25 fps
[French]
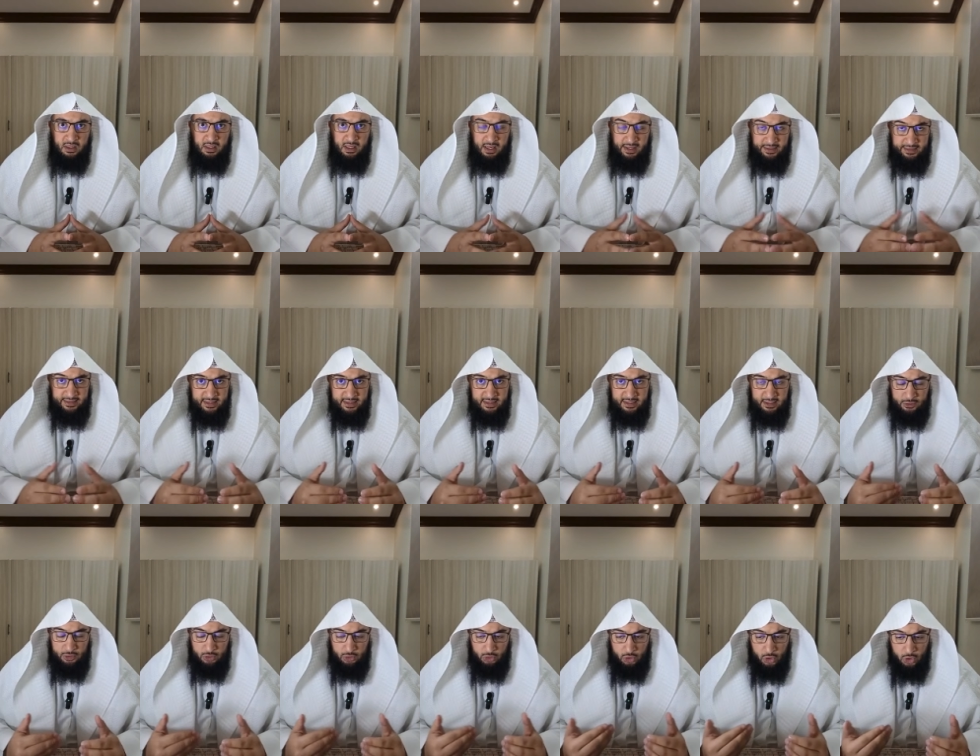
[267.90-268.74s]
Et ainsi,
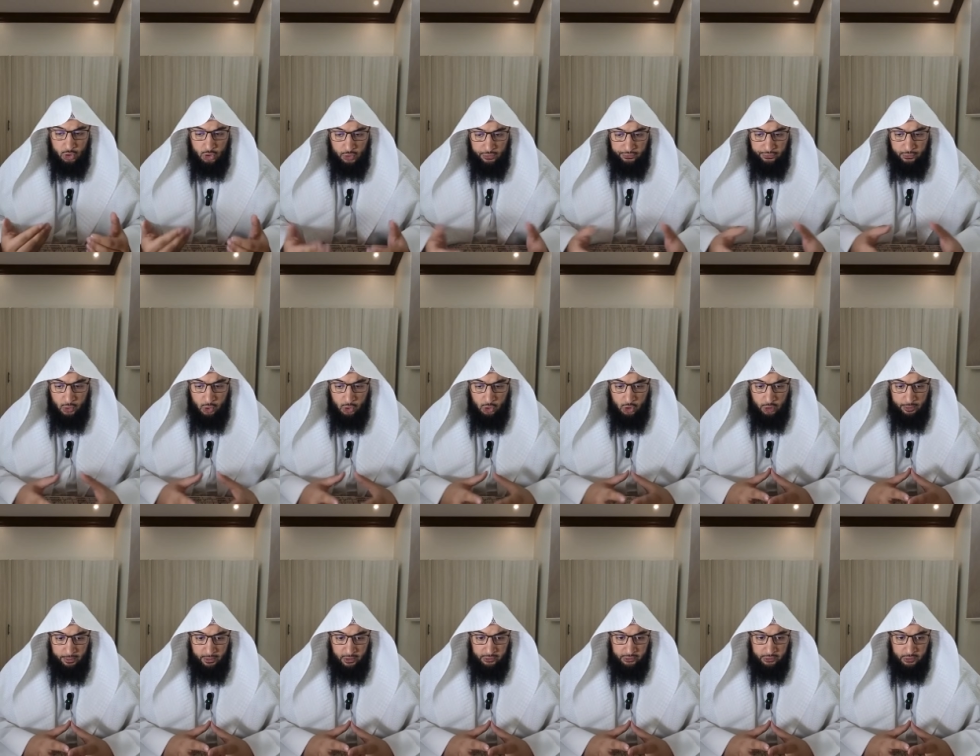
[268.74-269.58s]
c'est ce que je vous
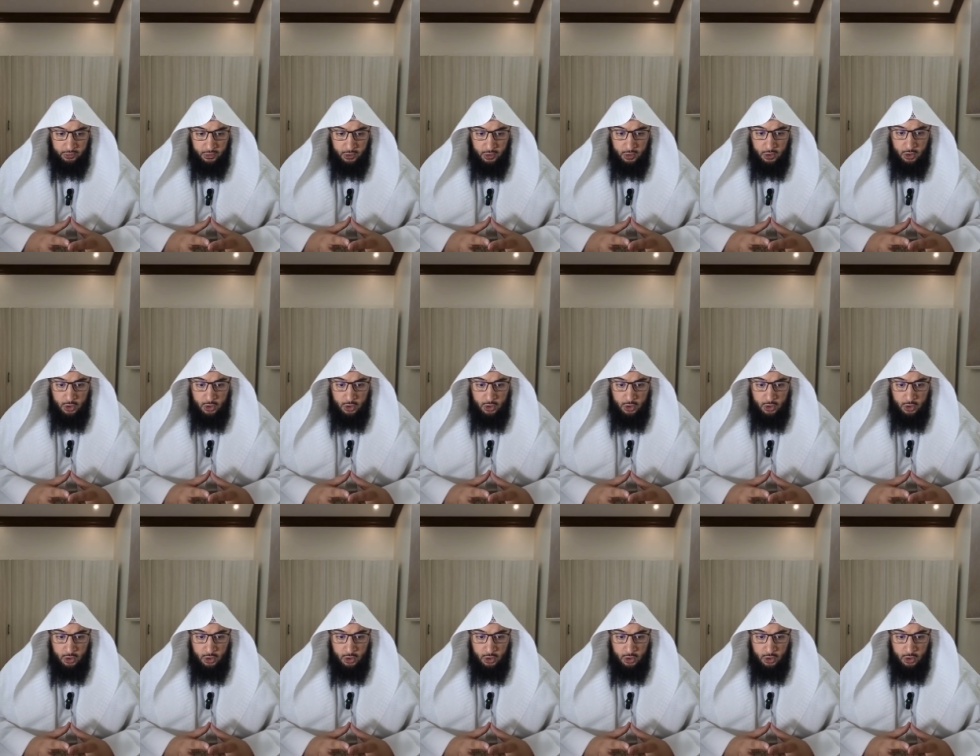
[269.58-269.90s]
recommande.